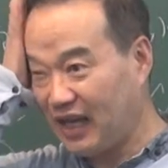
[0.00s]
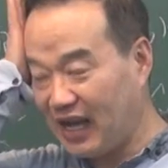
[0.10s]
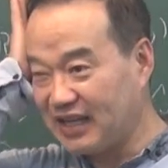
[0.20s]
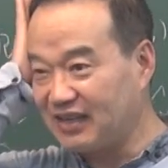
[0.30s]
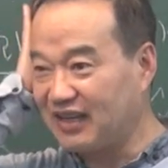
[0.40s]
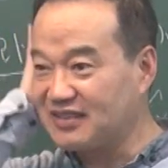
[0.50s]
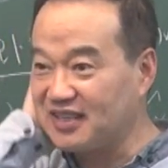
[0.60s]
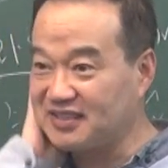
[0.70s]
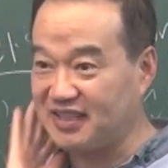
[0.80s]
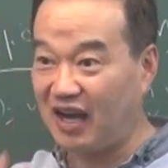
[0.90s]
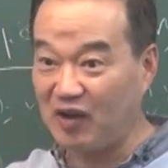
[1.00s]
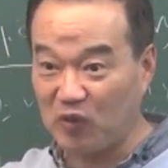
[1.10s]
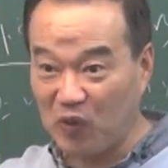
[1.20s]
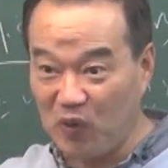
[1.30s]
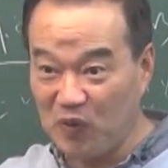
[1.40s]
아 이런 게 있었지
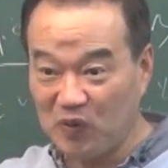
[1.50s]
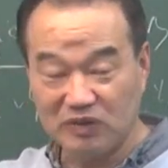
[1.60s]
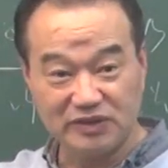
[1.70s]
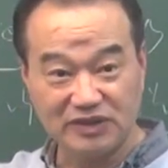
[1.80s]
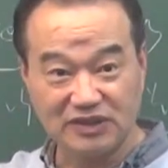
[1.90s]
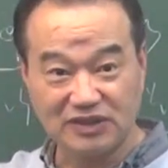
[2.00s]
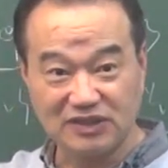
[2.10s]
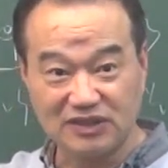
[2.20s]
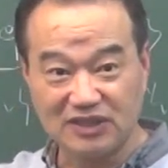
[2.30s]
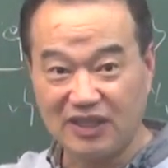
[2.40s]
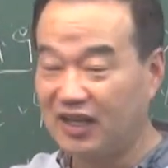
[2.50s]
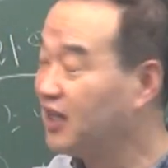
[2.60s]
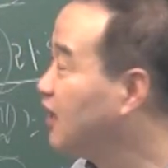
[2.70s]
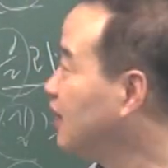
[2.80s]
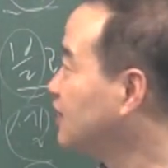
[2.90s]
하고 음.
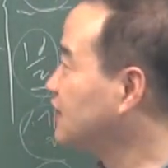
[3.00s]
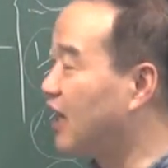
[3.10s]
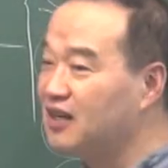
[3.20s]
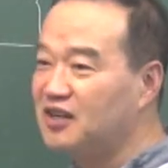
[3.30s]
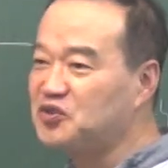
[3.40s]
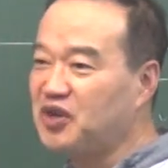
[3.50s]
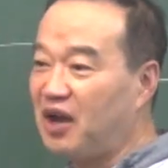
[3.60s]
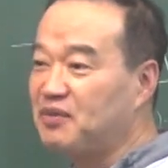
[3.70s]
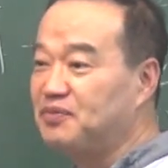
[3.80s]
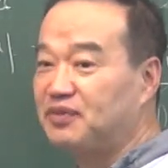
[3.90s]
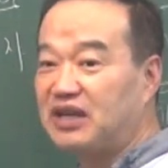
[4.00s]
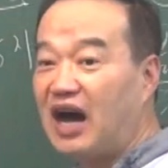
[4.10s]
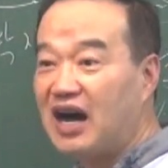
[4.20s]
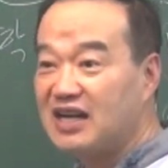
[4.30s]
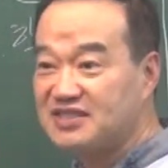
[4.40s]
자, 할거주의 하면
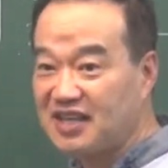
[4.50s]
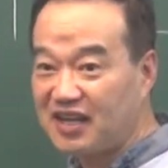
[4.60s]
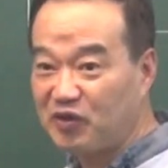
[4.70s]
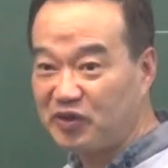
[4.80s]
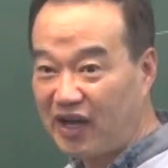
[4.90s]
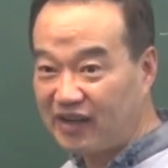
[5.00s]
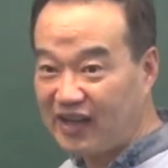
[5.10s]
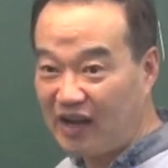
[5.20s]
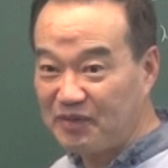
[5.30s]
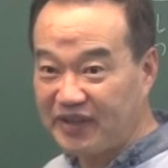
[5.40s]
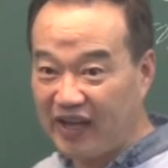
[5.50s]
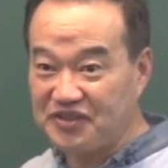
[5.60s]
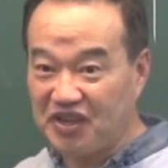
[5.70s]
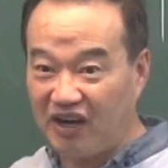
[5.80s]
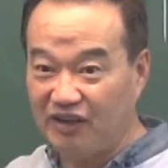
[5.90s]
아 셀이구나 이렇게 알면
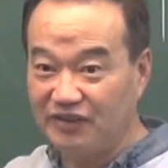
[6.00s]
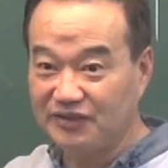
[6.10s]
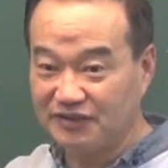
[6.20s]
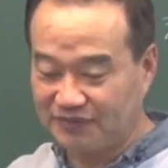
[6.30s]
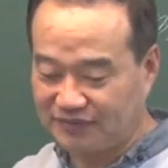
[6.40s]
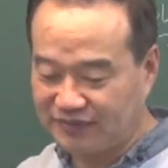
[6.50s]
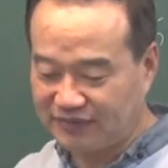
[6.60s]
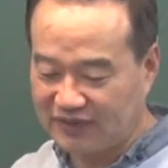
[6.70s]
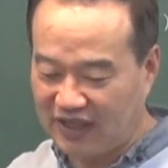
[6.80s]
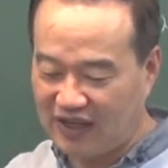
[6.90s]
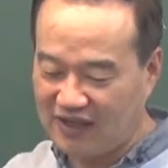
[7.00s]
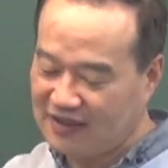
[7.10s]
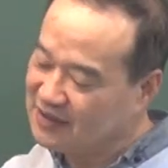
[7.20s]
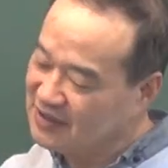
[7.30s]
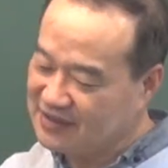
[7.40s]
되겠죠.
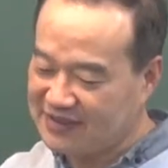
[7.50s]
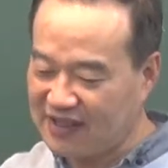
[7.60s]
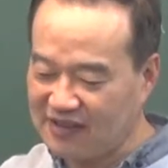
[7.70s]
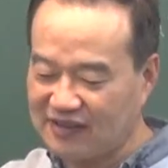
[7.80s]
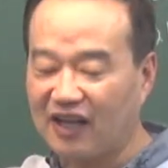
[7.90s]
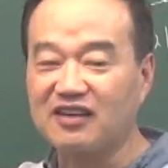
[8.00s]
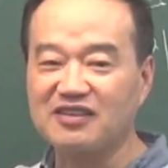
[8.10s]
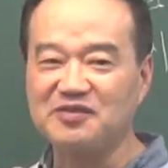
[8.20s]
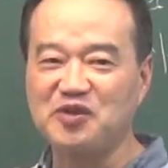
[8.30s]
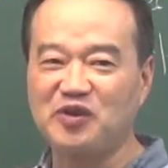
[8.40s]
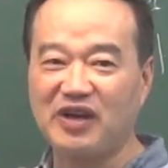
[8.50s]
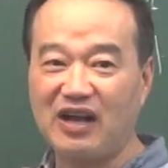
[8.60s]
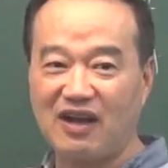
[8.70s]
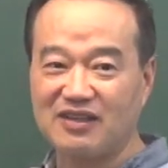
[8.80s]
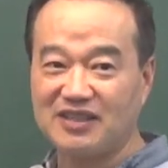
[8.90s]
셀을 다른 의미로
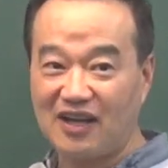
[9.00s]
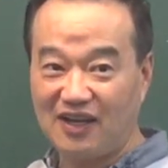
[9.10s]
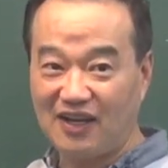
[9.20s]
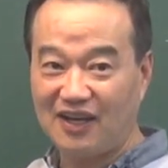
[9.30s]
할까 그냥